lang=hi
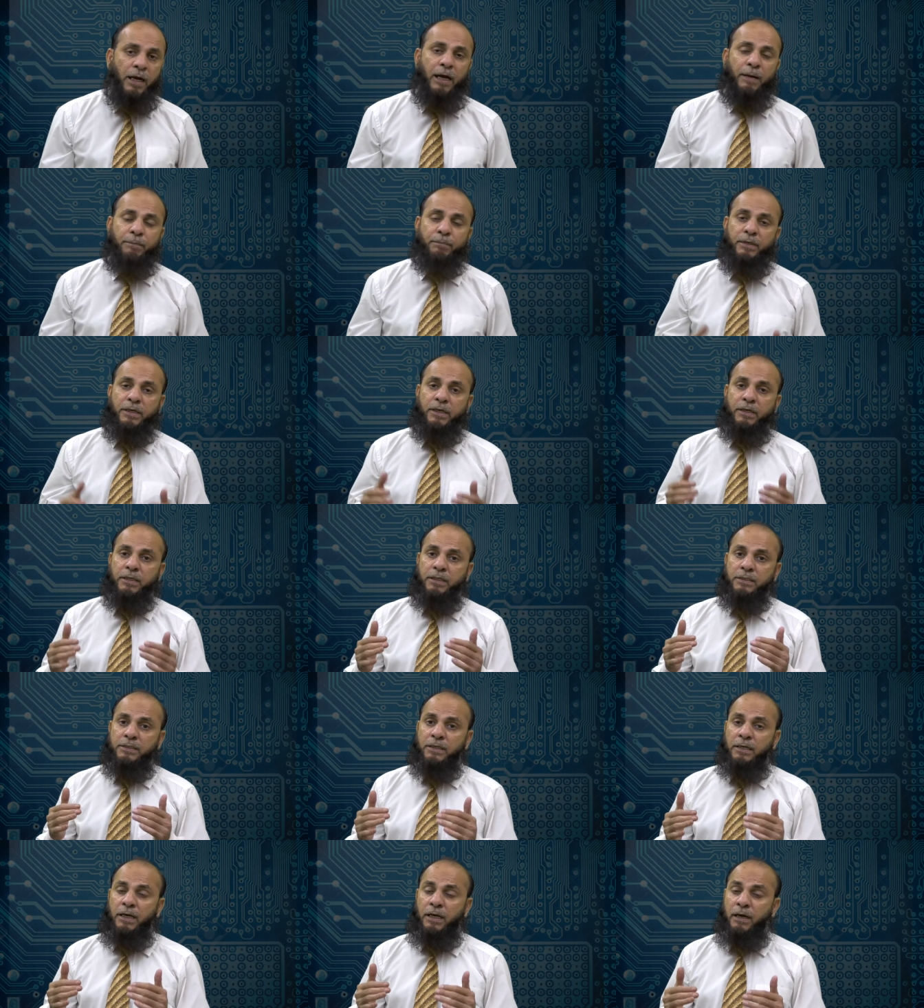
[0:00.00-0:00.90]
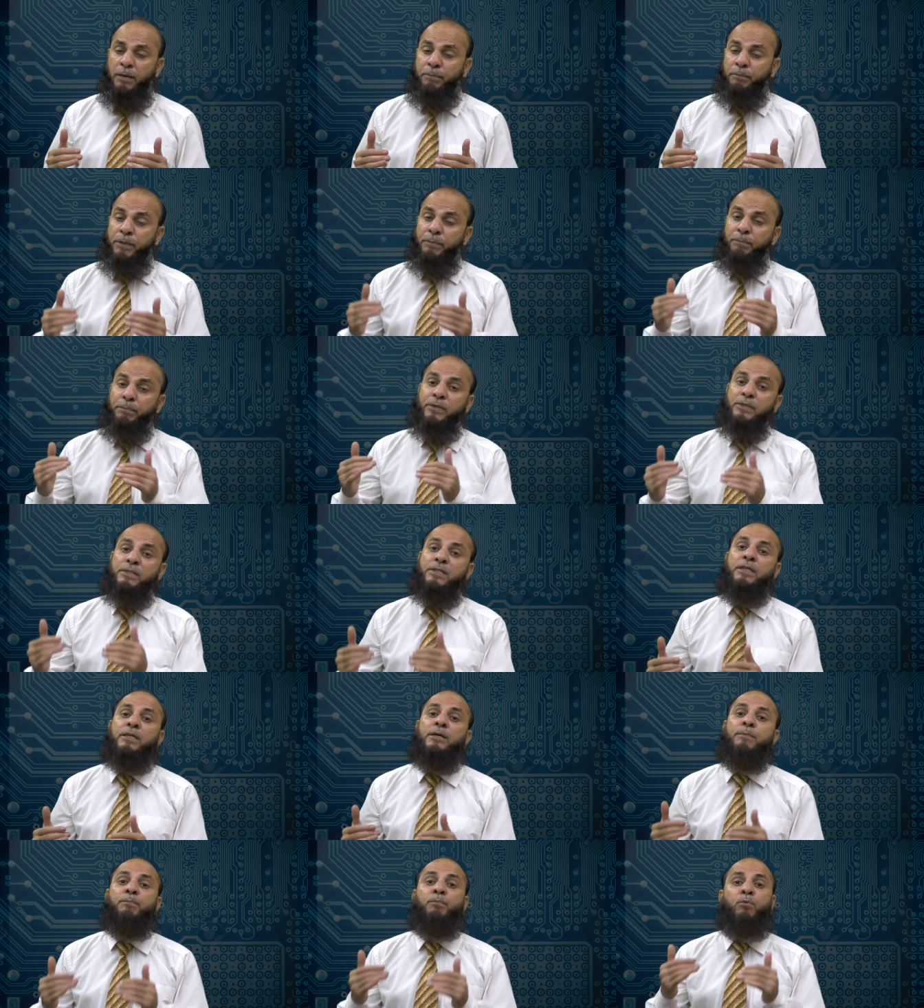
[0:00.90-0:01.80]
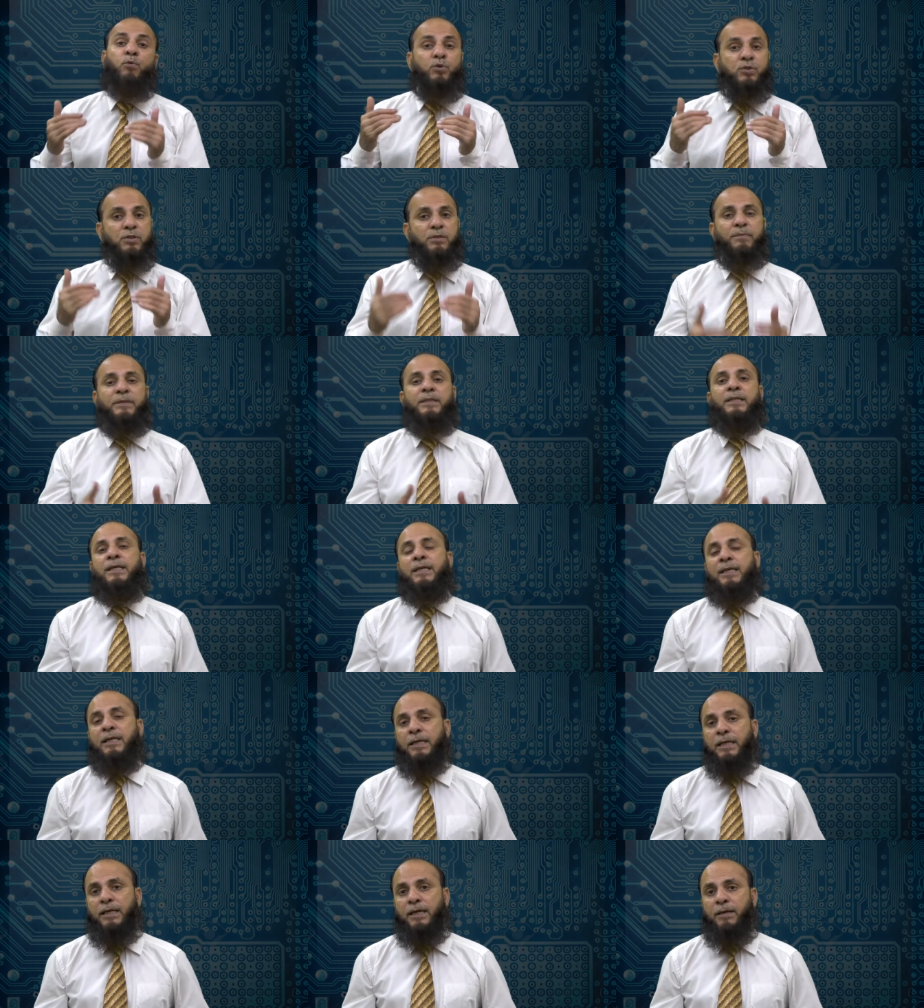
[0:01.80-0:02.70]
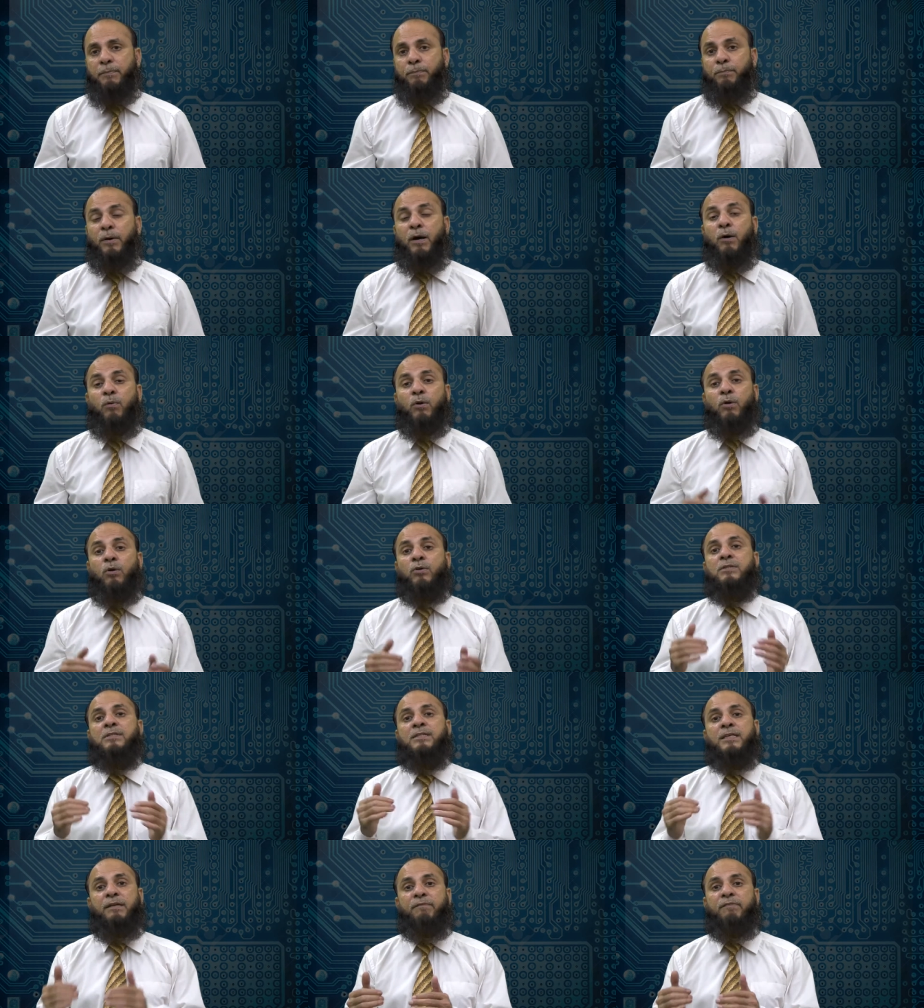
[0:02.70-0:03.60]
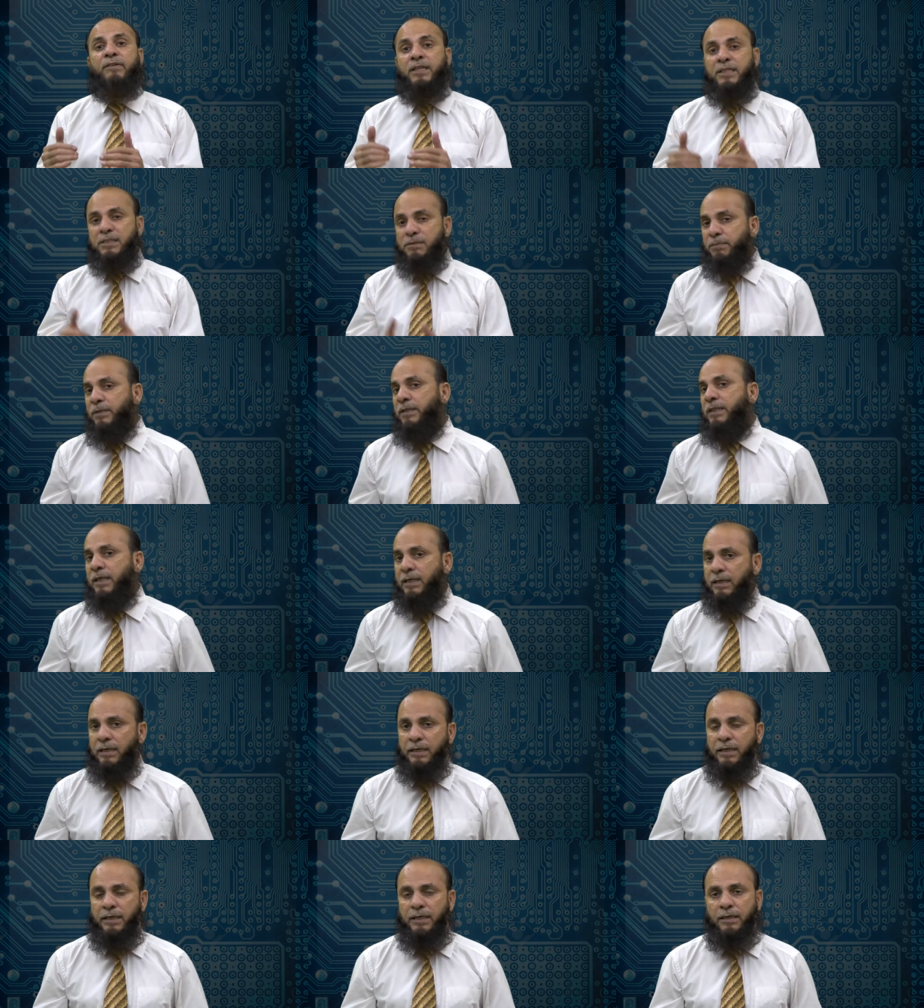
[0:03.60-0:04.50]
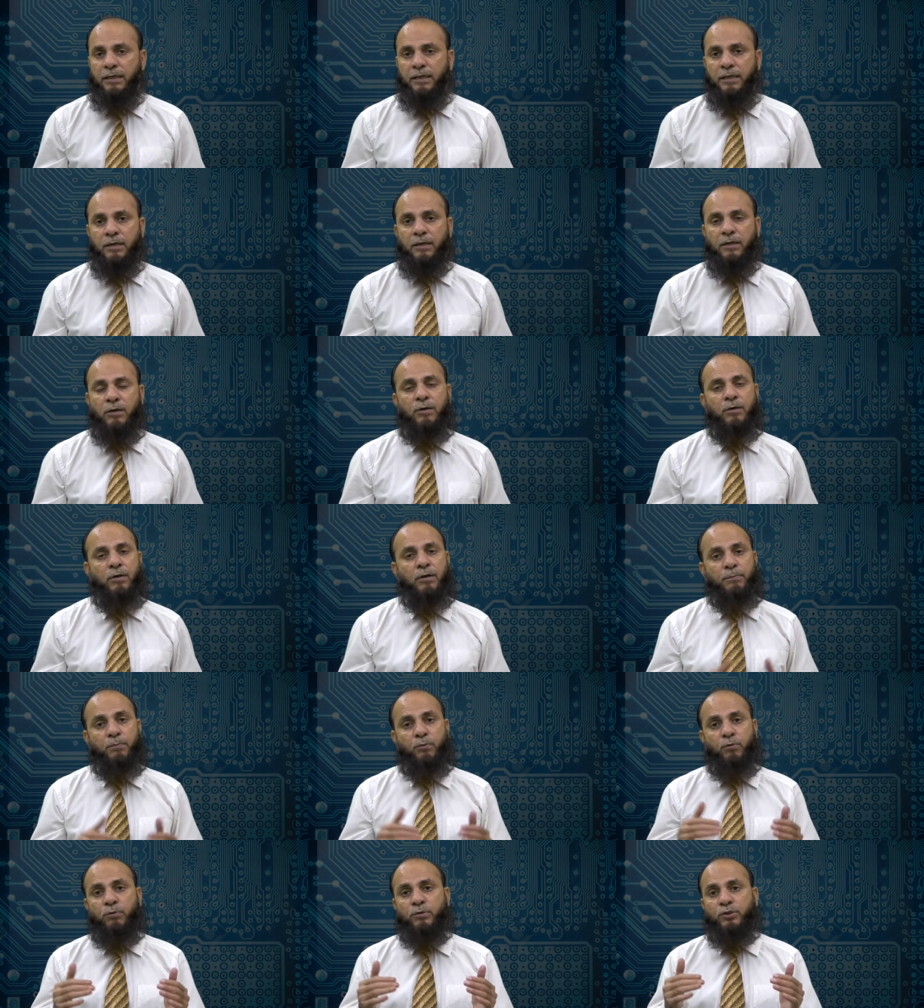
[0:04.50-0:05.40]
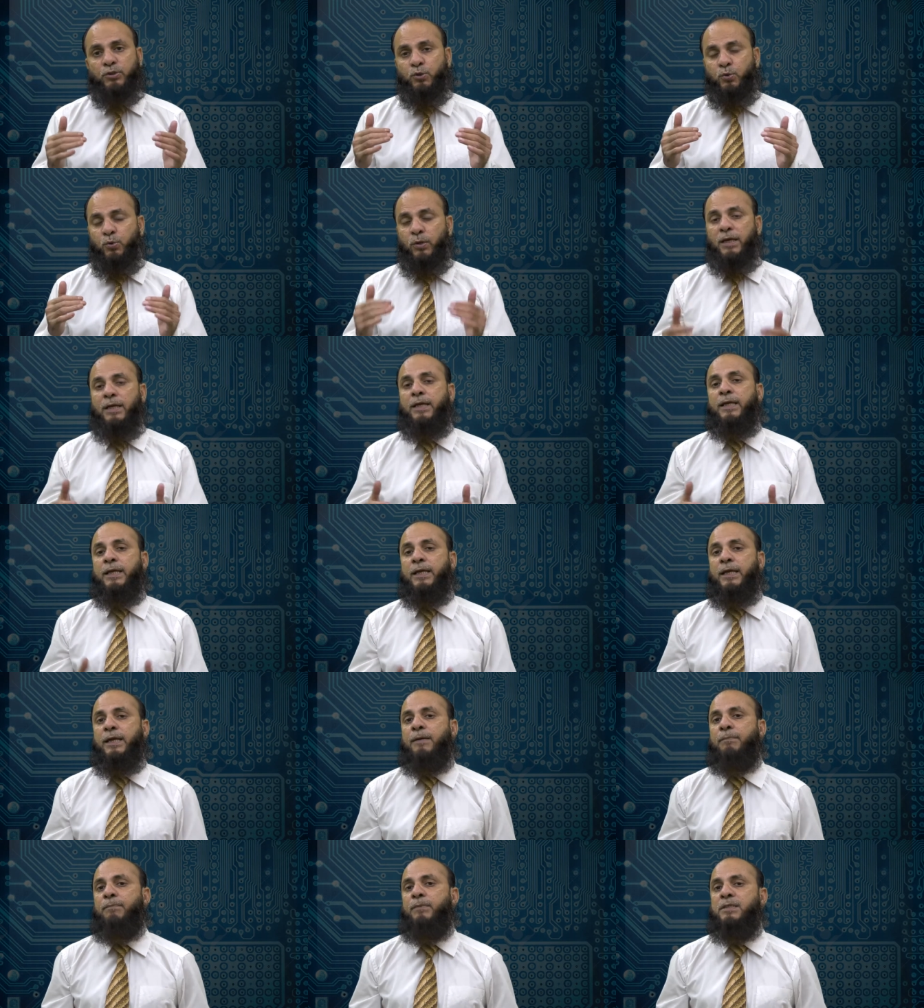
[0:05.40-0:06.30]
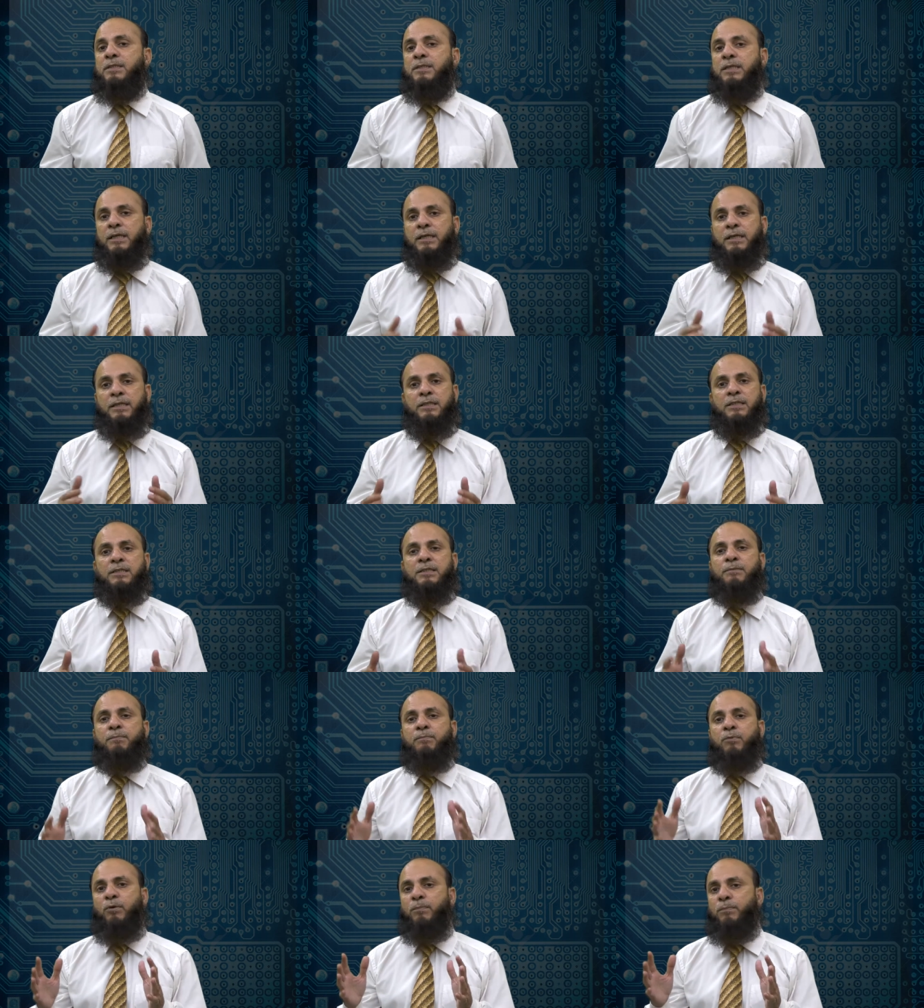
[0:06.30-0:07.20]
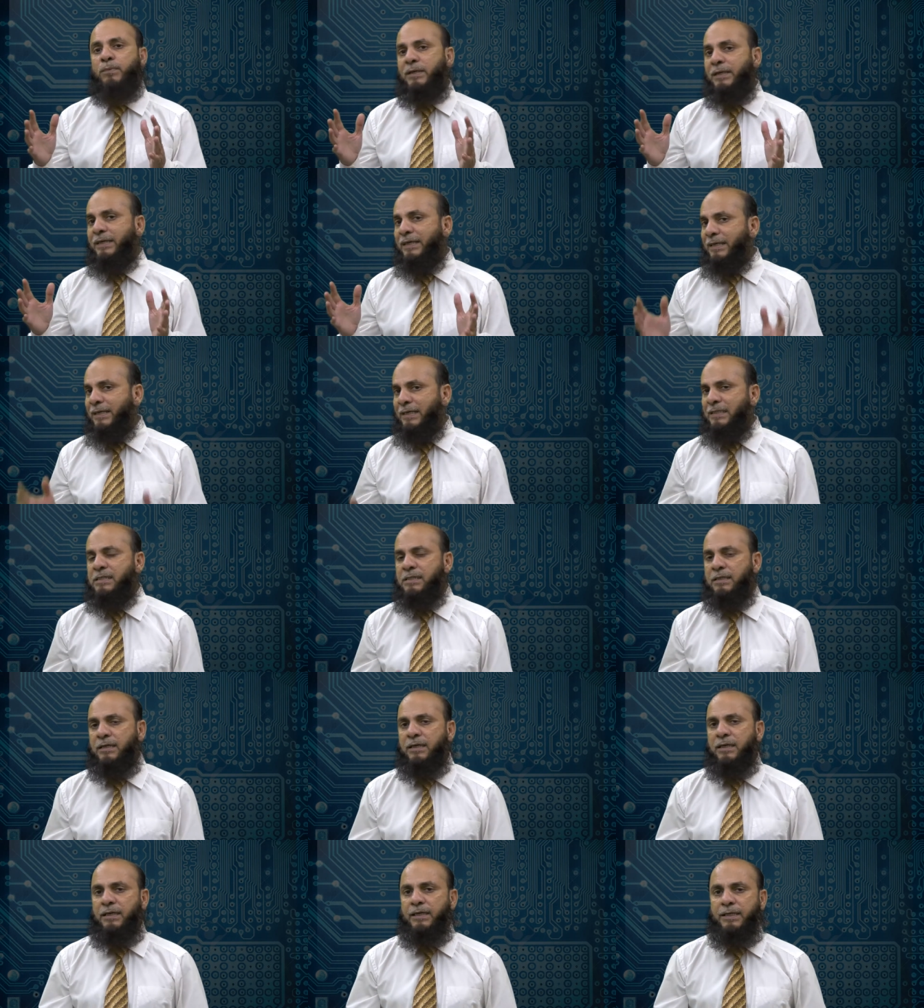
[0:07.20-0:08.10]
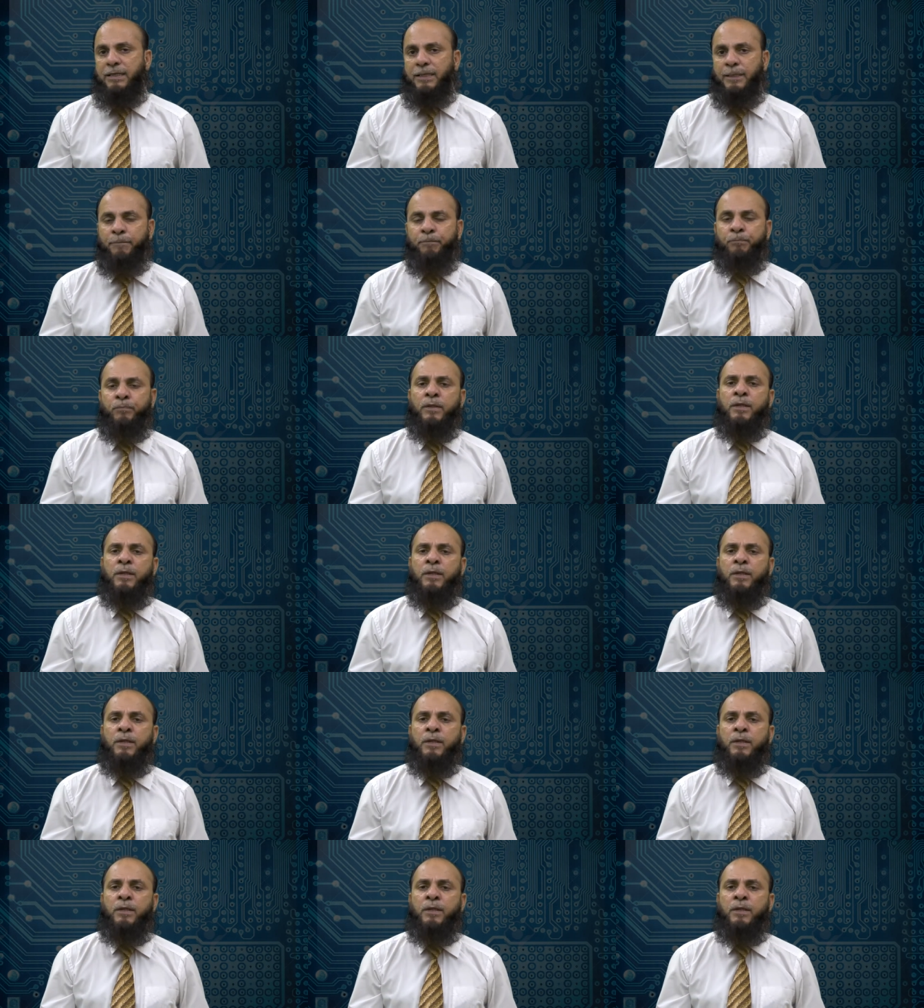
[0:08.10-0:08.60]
आपने आपने पीसी का पोस्ट भी देख लिया है पावर ऑन सेल्फ टेस्ट भी देख लिया है आपको श्योर है कि आपने सारी चीज़ें प्रॉपरली टेस्ट कर ली है